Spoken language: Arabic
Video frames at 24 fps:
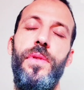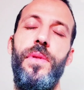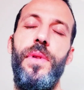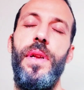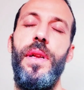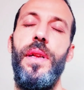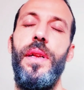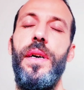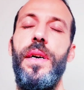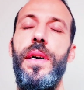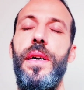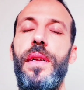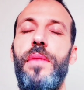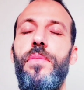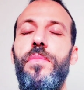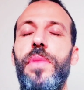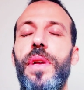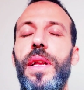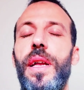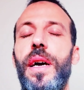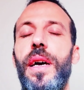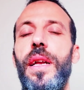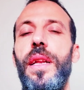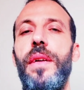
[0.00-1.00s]
الحمد لله
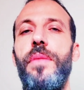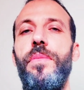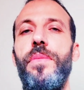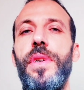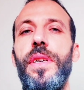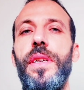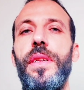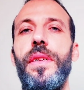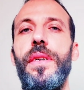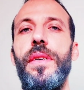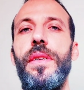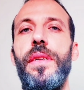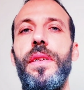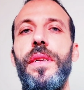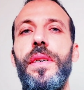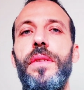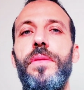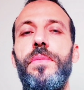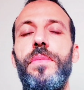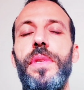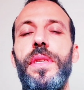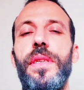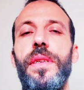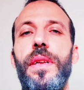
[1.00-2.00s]
رب العالمين
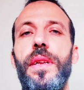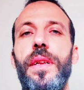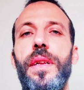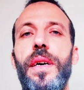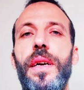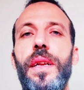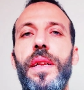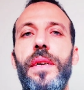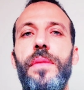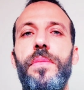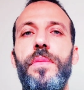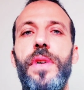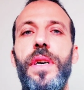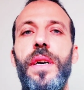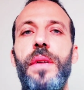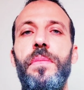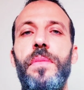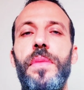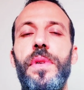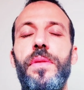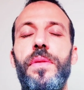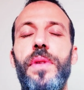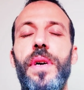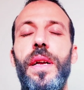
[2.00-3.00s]
اللهم صل على
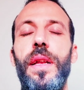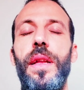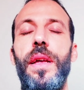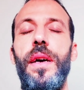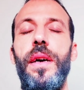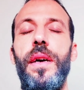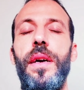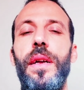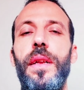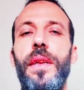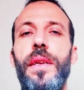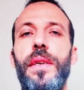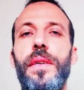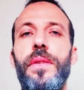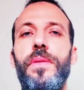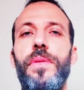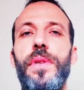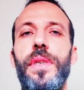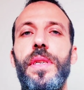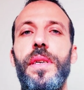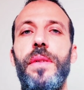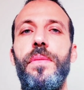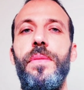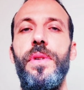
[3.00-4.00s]
محمد وعلى آله
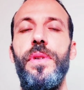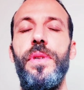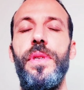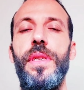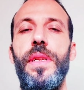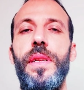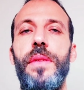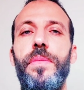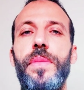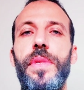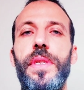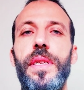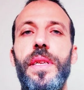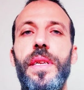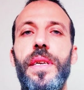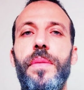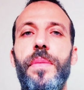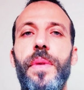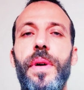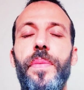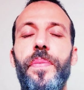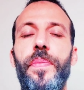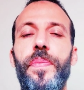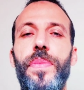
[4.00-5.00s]
وصحبه وسلم
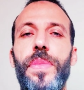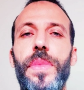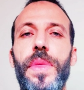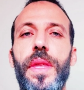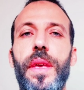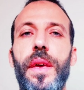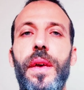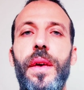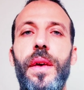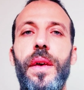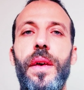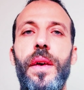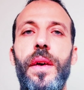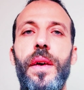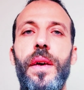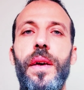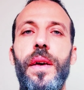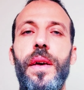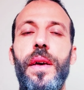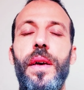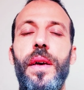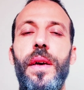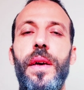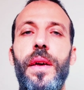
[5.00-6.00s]
تسليما
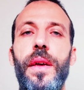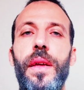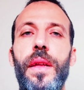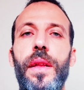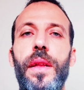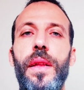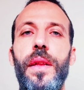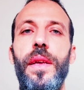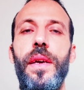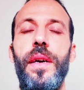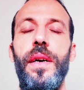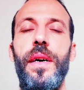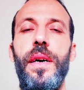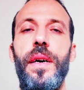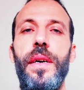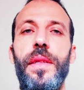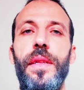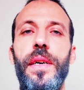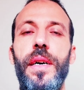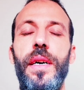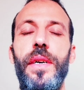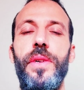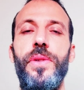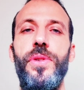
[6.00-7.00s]

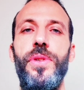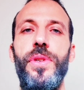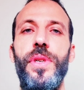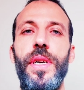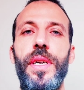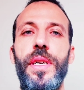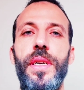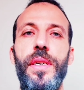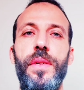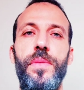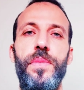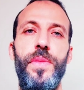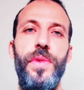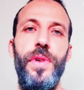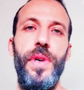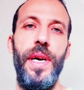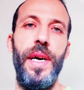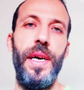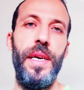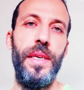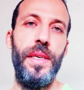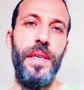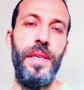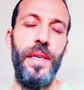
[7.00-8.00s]
لقضاء شيء
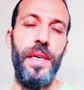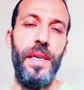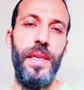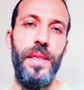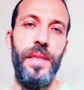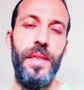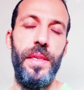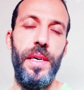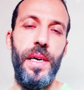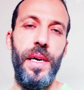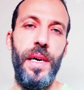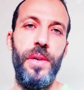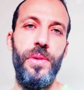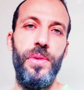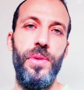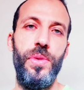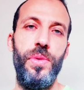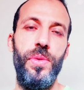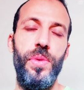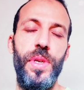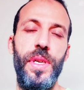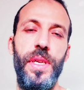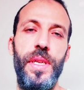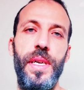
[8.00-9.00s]
معين أو
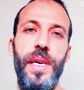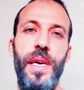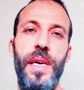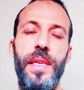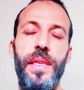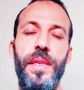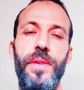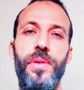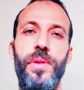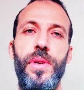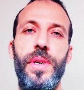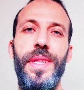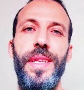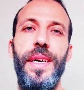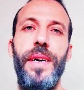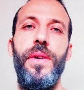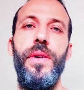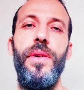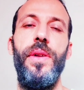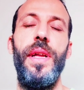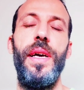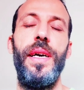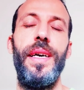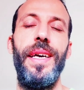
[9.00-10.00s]
تريد أن
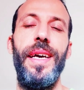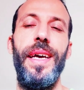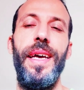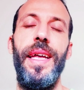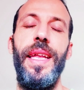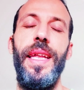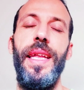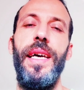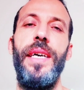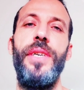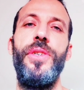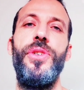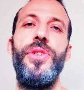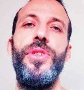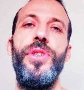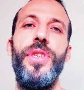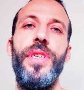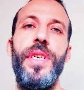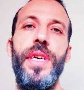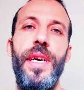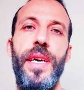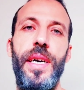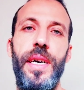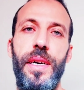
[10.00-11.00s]
يقدر لك
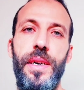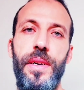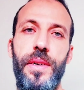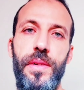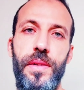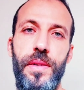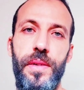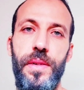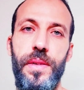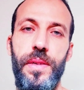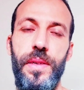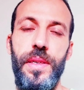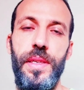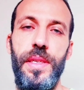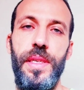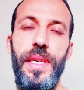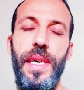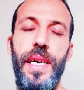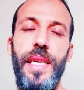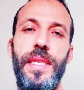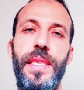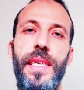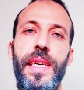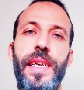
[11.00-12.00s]
الأشياء
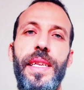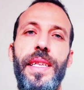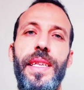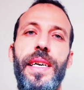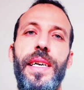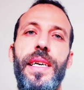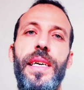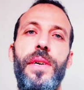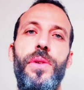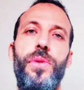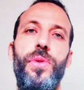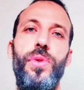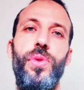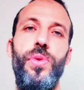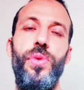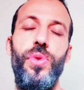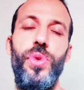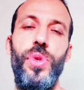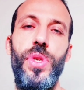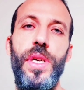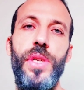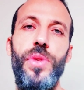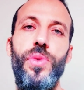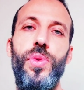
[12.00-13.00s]
يعني عندك
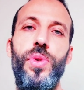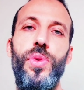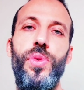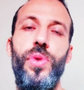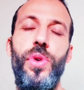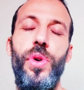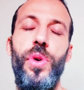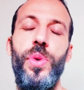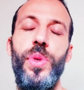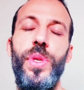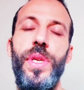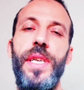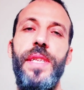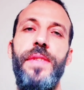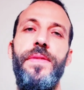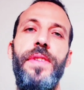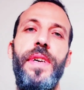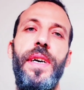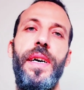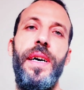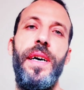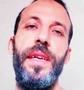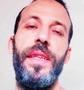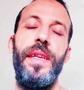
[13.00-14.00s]
عكوسات ونحوسات
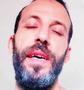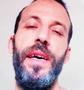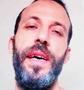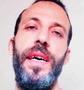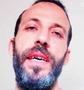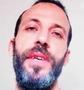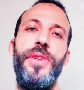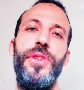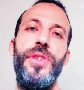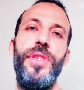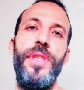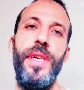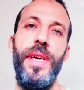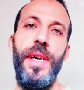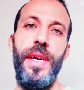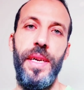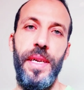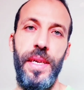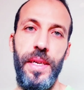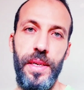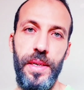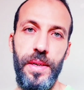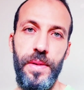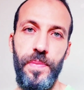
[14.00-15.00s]
في قضاء
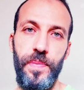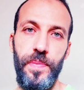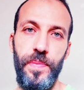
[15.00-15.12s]
أشيائك